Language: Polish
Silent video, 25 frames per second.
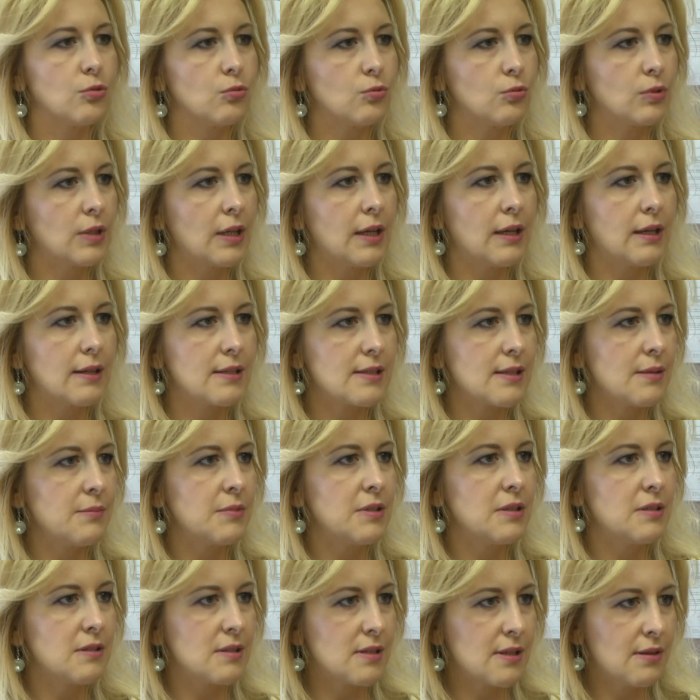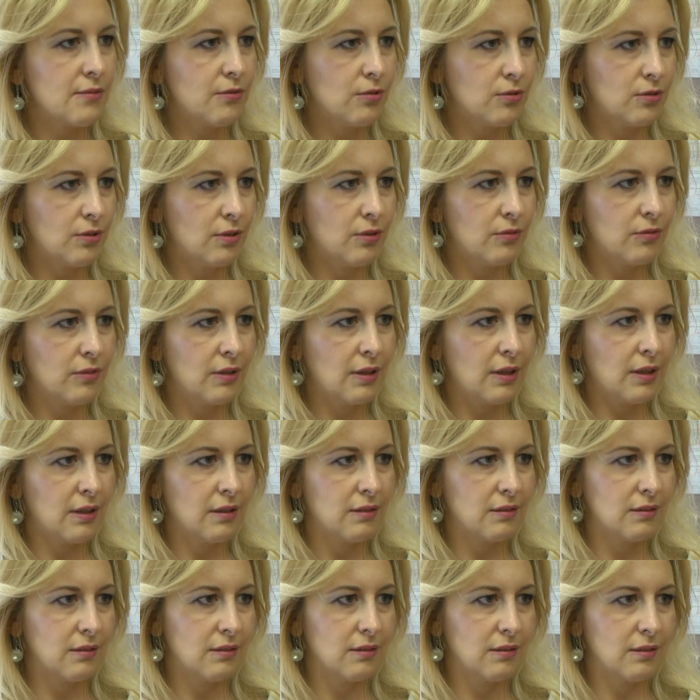no tutaj egzaminy
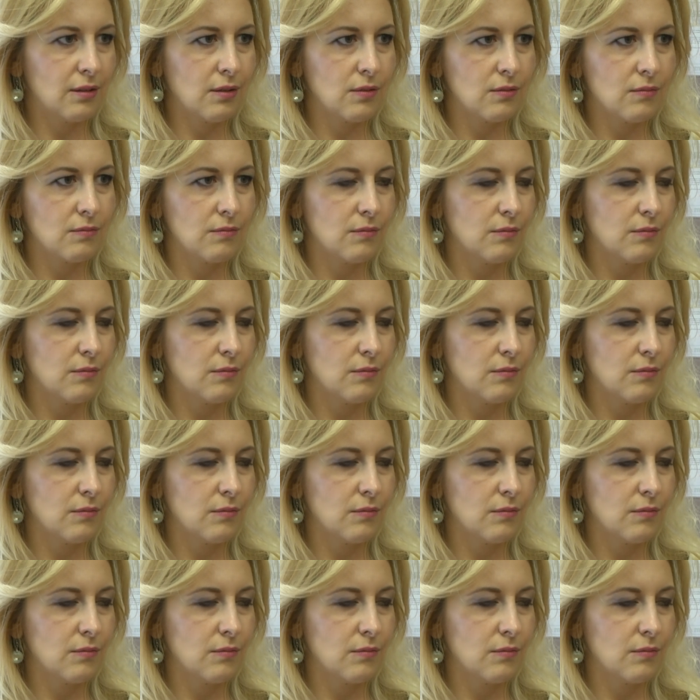zawodowe, y,